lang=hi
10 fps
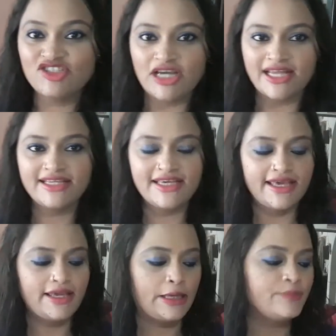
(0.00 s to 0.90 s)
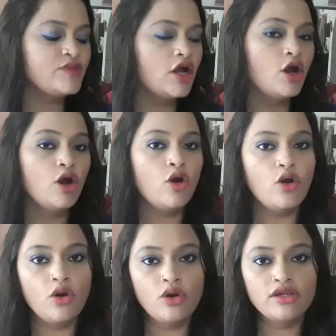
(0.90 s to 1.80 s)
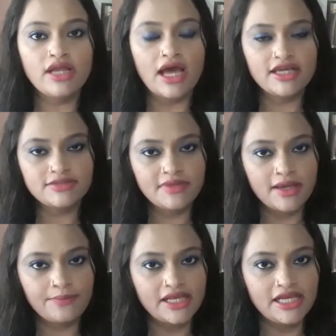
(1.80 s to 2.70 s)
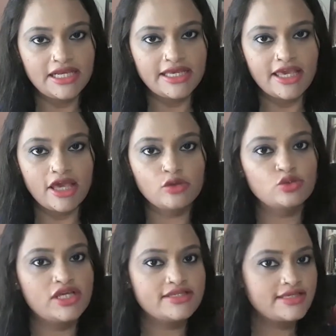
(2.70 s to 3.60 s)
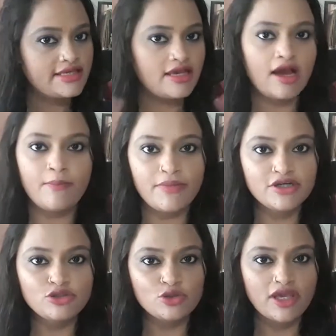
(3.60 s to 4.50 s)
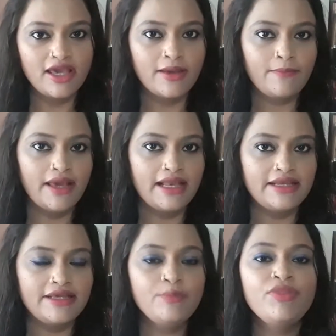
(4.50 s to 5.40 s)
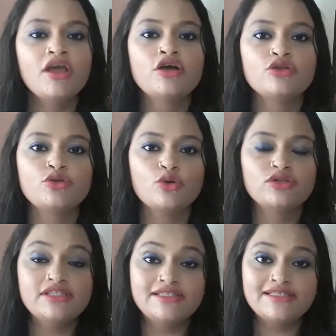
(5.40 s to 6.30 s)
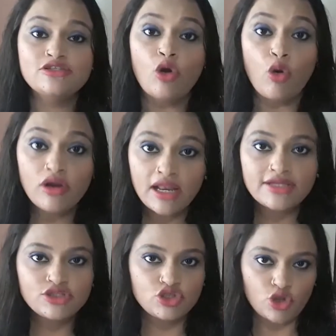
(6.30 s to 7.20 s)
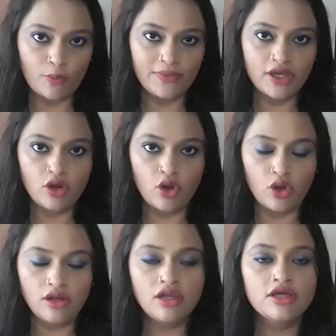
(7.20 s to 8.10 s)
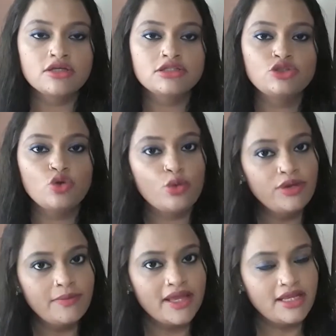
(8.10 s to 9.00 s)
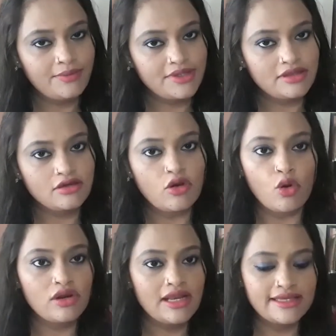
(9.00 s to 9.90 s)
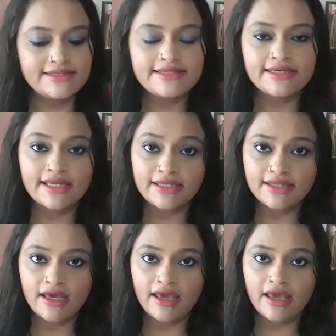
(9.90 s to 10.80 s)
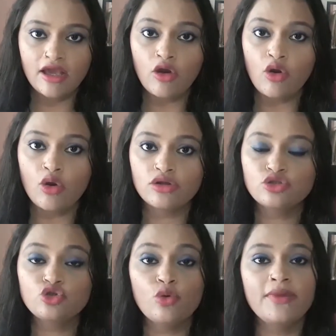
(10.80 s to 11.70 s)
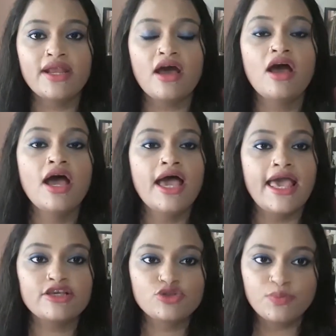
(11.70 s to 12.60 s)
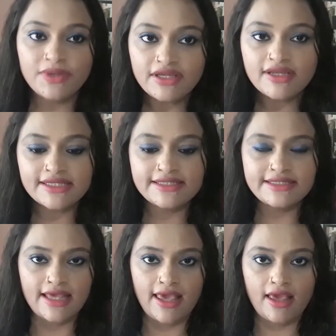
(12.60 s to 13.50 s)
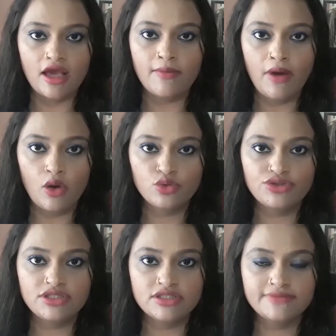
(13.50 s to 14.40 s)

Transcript: जान ही गए हैं और आज मैं आपके लिए लेके आई हूँ जैसे कि आप पढ़ चुके हैं पहले तो दिस इज़ ऑनलाइन शॉपिंग हॉल जो भी मैंने अभी तक ऑनलाइन से ख़रीदा है और जो मेरा एक्सपीरियंस है अबाउट